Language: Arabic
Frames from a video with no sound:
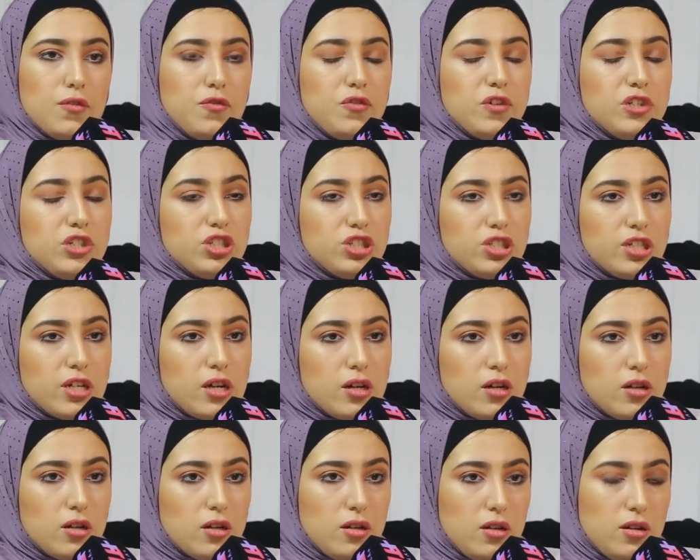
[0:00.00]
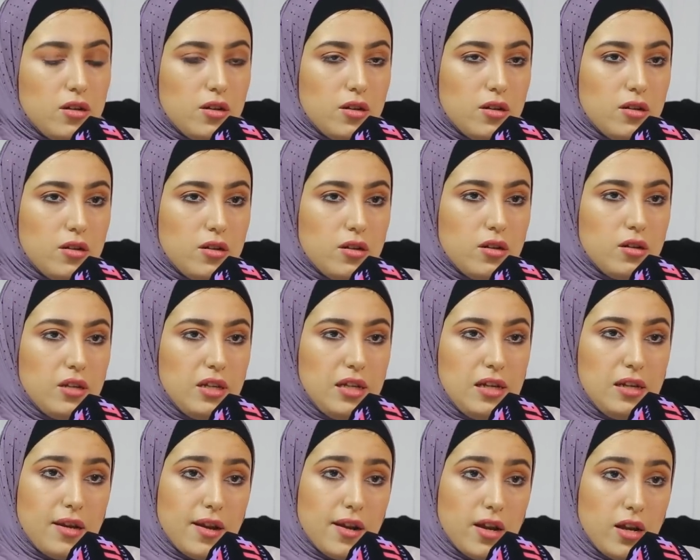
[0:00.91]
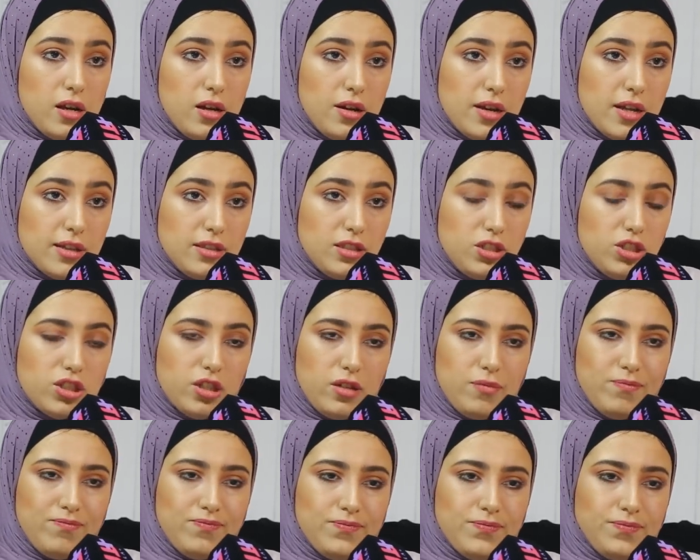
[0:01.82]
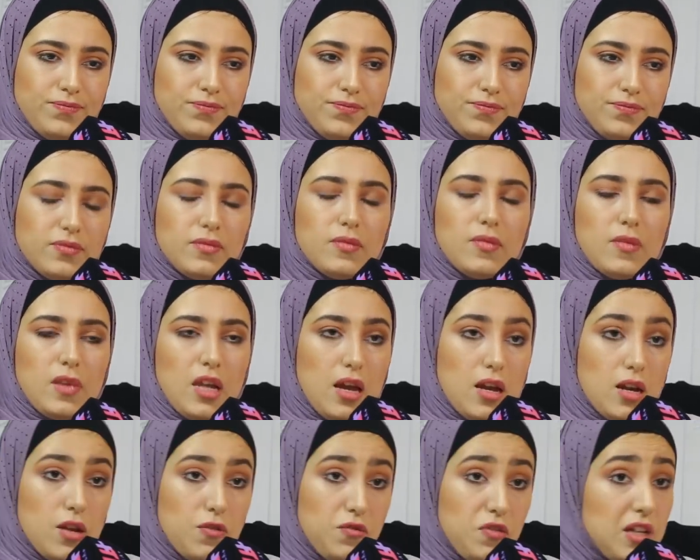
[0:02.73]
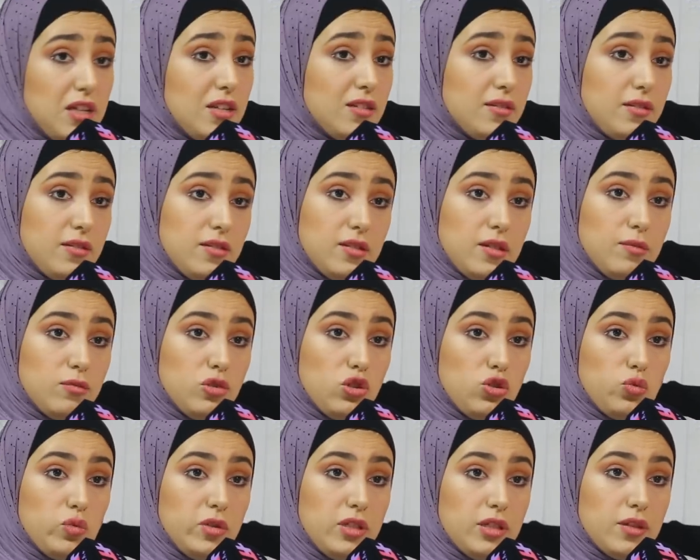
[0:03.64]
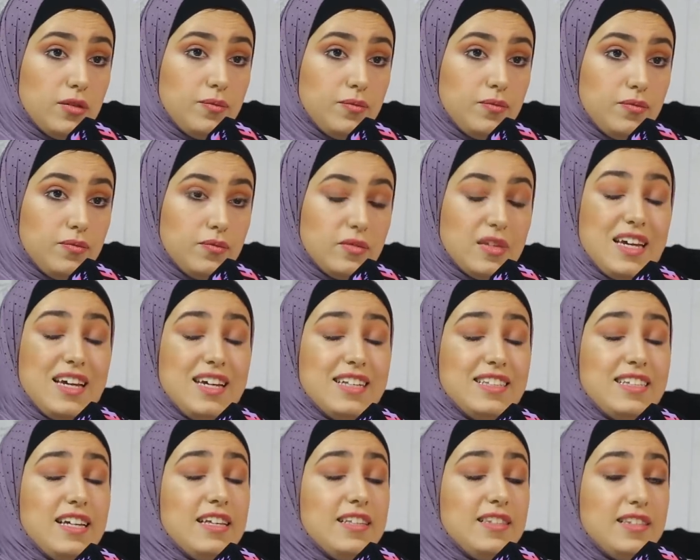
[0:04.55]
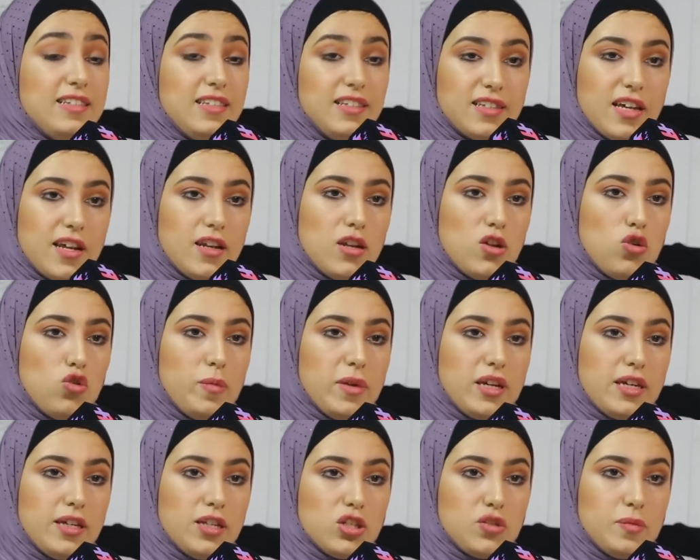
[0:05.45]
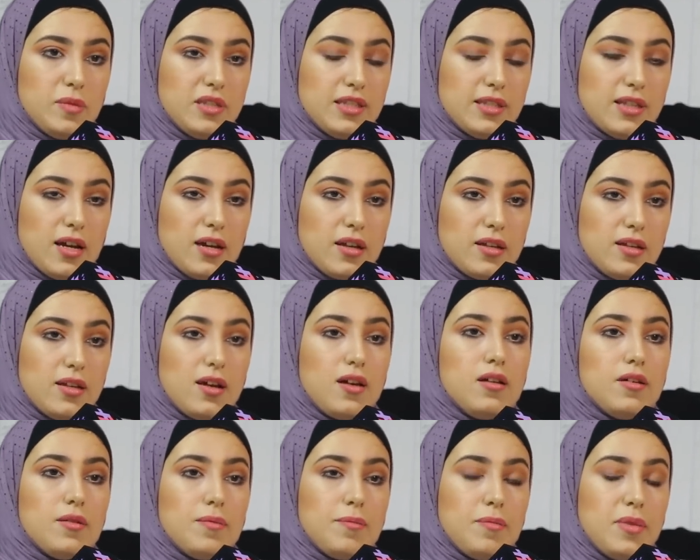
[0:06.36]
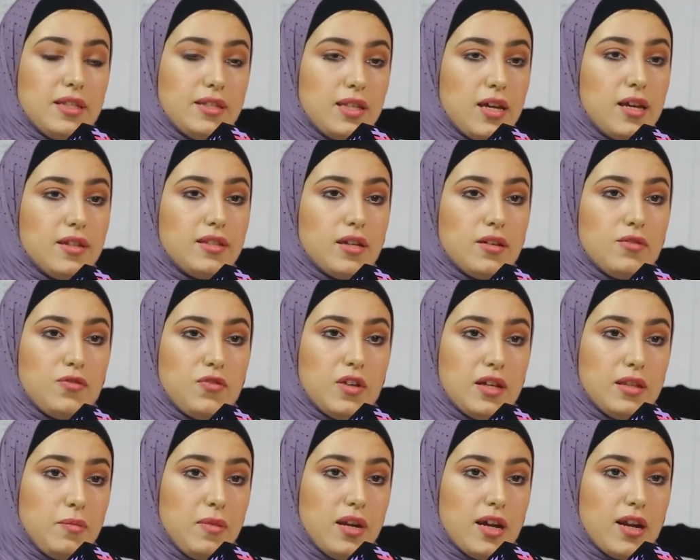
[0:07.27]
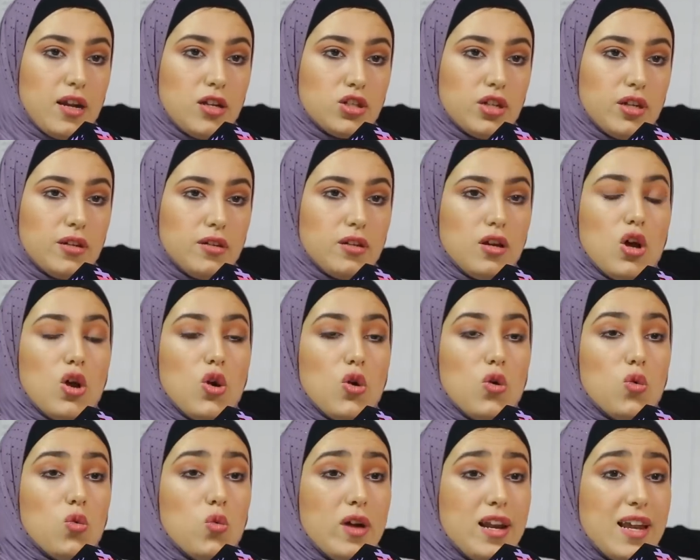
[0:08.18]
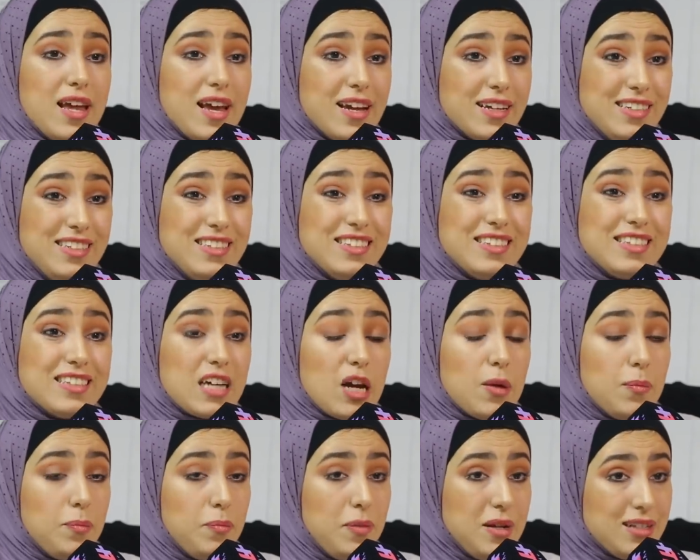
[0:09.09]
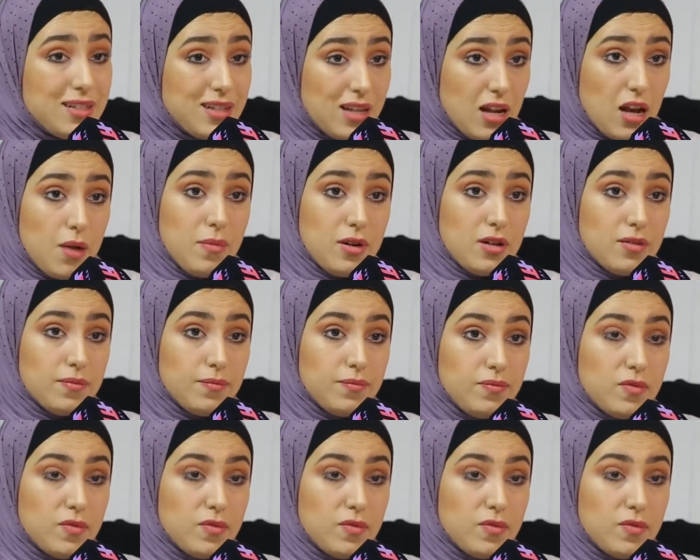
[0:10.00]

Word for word: فاش جا الاعلان على النتيجه انا فعلا تصدمت شويه حيت حسيت انه ما كاينش مصداقيه بتاتا في هذا المهرجان ولكن تقبلت الامر